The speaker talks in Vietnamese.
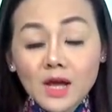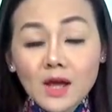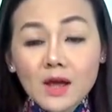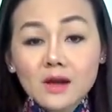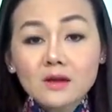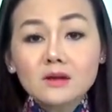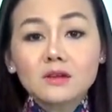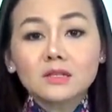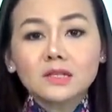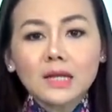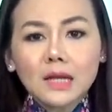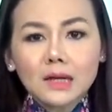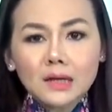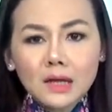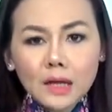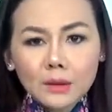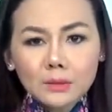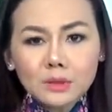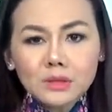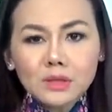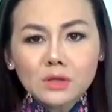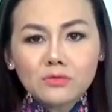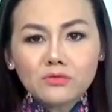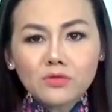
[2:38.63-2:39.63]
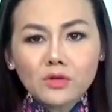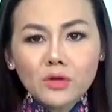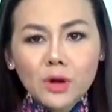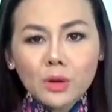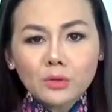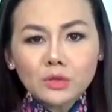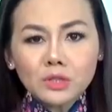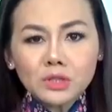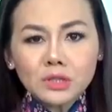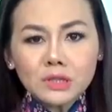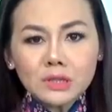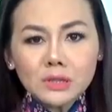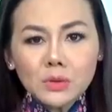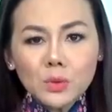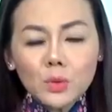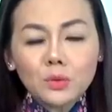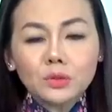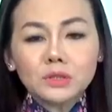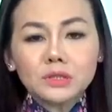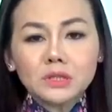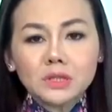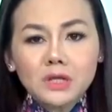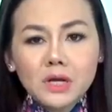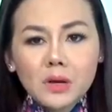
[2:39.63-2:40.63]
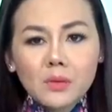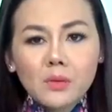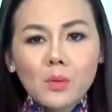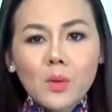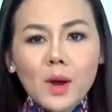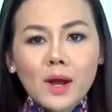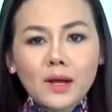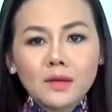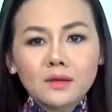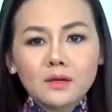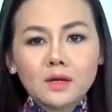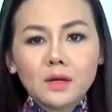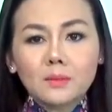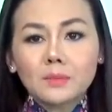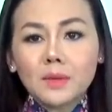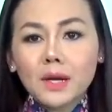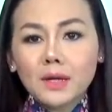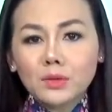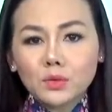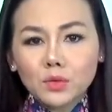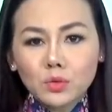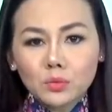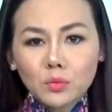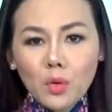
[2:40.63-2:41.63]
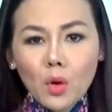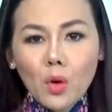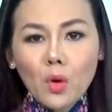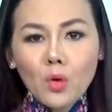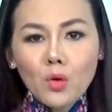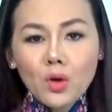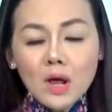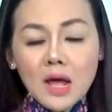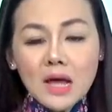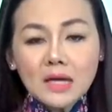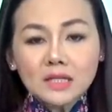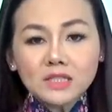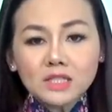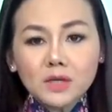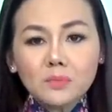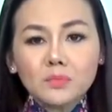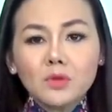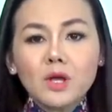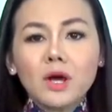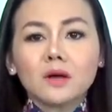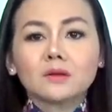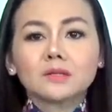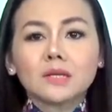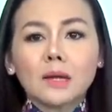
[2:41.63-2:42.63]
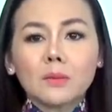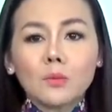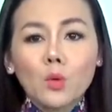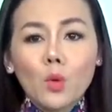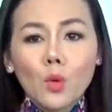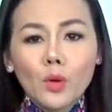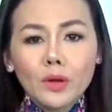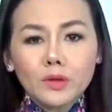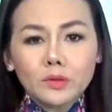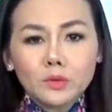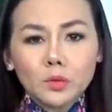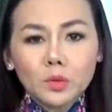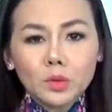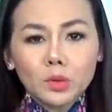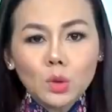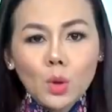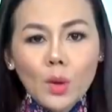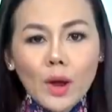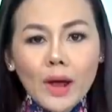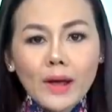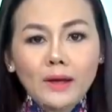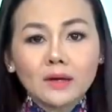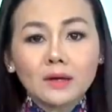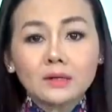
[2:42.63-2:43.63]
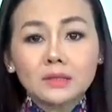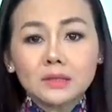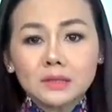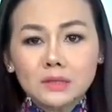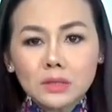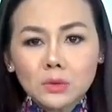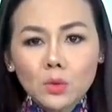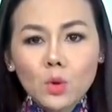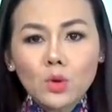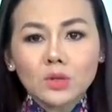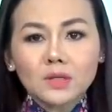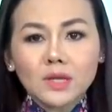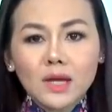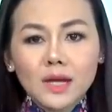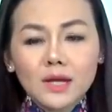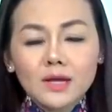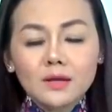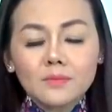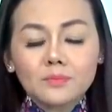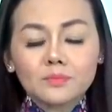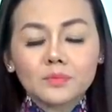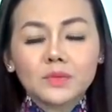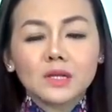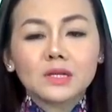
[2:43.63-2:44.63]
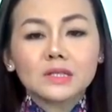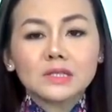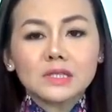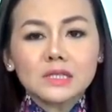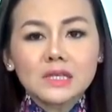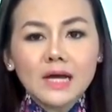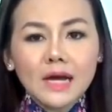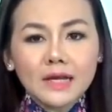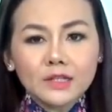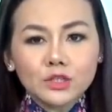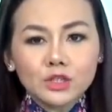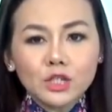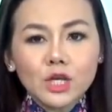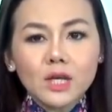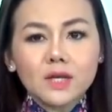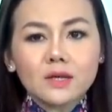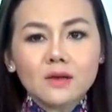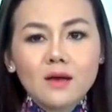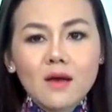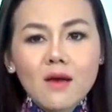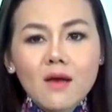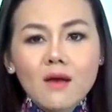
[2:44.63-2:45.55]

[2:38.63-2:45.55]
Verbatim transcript: được thành lập sau vụ đảo chính quân sự năm ngoái, hôm nay tuyên bố chấp nhận thẩm quyền của Tòa án Hình sự Quốc tế CIJ